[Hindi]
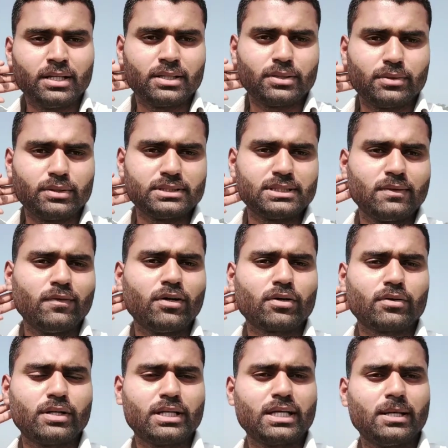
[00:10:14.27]
तो इसी ब्लॉग
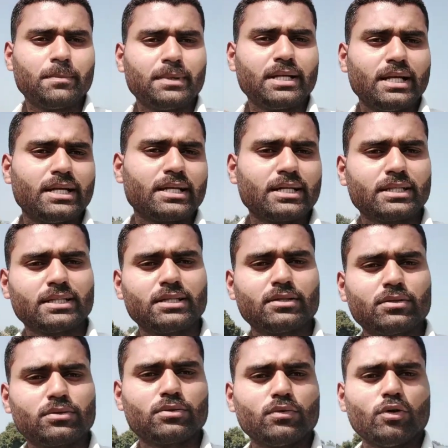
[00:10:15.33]
को ना यहाँ पर एंड कर दें
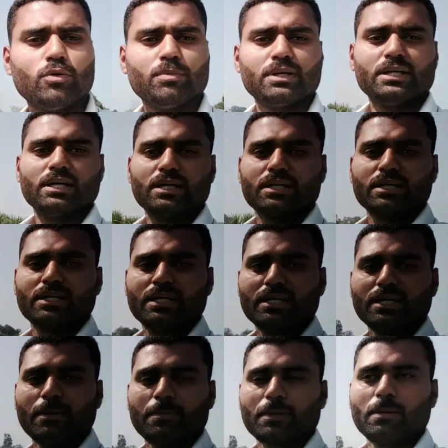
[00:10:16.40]
तो दुआओं में याद
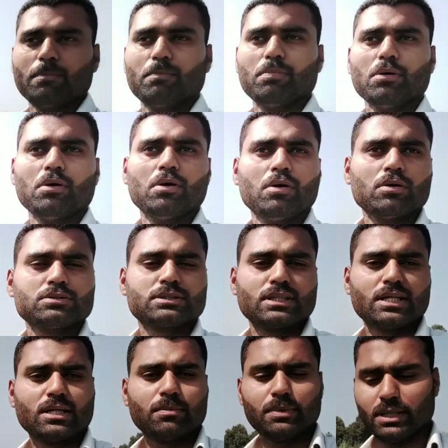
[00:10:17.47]
रखिएगा आपका बहुत
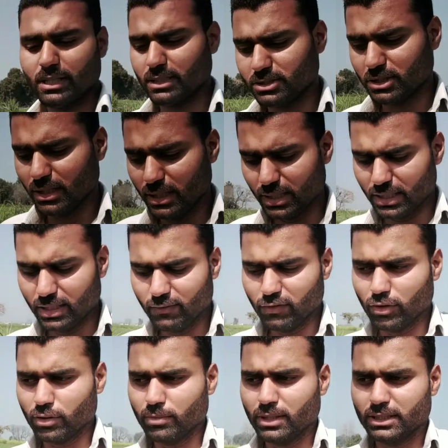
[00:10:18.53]
सारा प्यार इन अगले
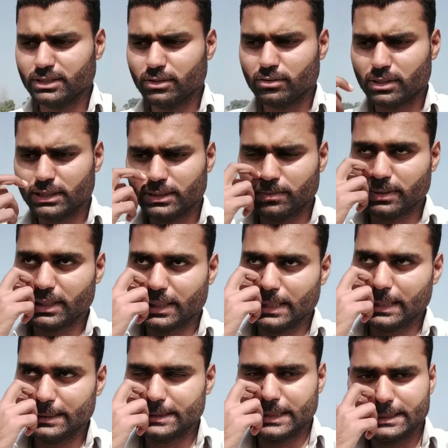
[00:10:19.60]
ब्लॉग में हाजिर होंगे जब तक के
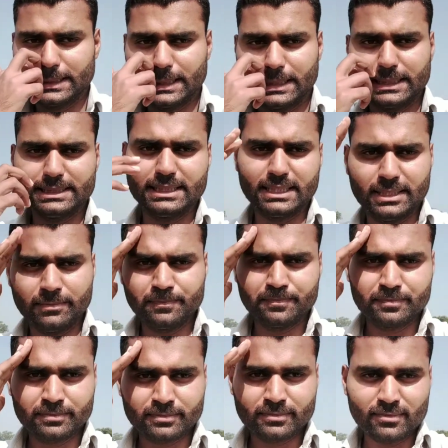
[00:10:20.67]
लिए इजाज़त दीजिए
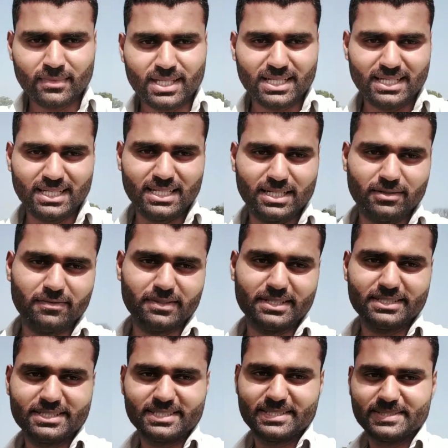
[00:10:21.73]
अल्लाह
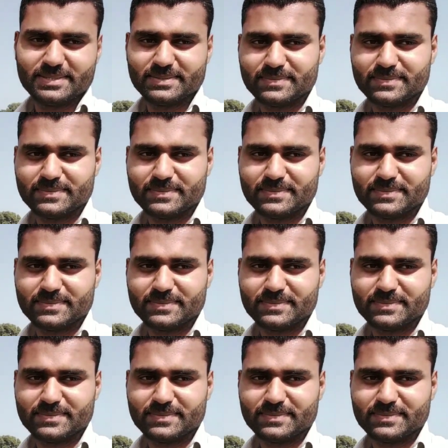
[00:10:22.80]
हाफिज़